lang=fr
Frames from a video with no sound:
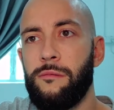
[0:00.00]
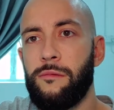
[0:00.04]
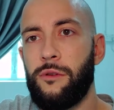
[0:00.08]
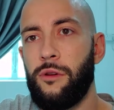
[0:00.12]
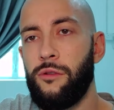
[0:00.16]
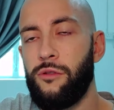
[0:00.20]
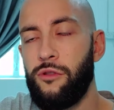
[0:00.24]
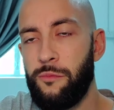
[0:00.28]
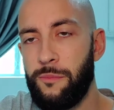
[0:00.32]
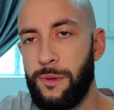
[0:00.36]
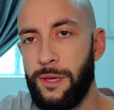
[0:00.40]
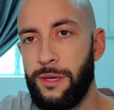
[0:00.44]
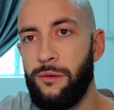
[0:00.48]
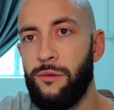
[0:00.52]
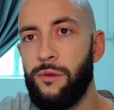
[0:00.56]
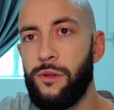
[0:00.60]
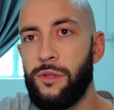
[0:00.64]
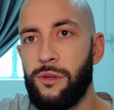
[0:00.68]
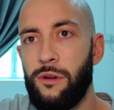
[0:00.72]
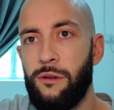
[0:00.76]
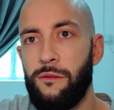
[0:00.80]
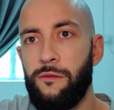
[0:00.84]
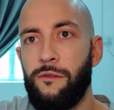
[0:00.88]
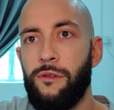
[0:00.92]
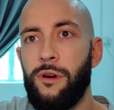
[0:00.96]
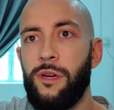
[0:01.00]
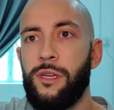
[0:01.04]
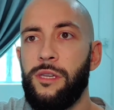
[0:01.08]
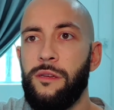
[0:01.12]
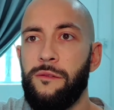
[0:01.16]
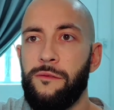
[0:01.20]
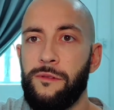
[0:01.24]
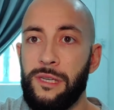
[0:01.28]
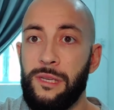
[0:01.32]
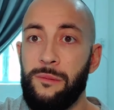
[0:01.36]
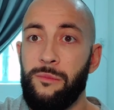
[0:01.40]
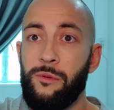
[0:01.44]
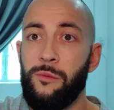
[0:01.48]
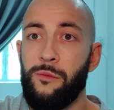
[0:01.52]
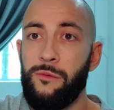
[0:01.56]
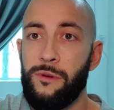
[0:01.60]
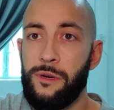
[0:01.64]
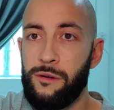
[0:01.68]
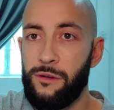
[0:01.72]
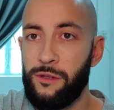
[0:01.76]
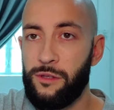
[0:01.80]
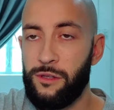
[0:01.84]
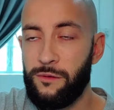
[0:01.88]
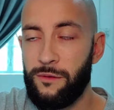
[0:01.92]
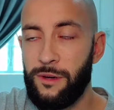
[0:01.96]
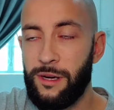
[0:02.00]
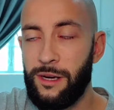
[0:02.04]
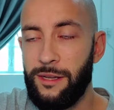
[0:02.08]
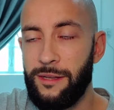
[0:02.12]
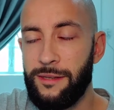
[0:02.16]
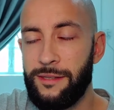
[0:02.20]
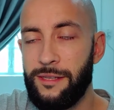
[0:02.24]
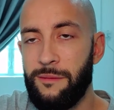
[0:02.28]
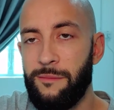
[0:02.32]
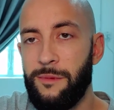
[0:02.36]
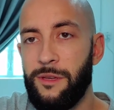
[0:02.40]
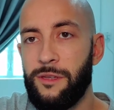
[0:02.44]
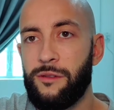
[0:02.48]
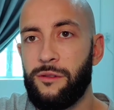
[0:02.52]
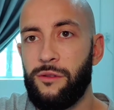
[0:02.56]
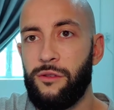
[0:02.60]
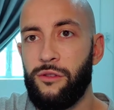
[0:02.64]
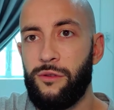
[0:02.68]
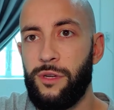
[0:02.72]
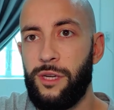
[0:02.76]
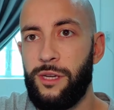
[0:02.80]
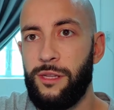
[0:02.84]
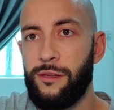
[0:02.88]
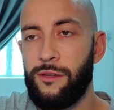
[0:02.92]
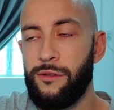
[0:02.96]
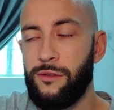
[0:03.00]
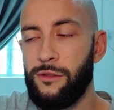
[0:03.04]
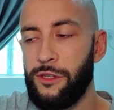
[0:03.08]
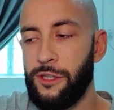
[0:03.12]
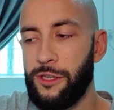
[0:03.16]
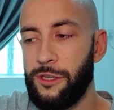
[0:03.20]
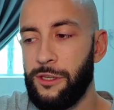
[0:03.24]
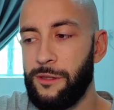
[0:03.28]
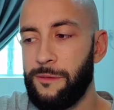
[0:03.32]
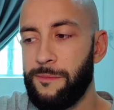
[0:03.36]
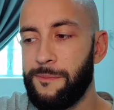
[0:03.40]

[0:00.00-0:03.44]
que tu payes une seule fois chez Free pour pouvoir recevoir les SMS quand tu es à l'étranger.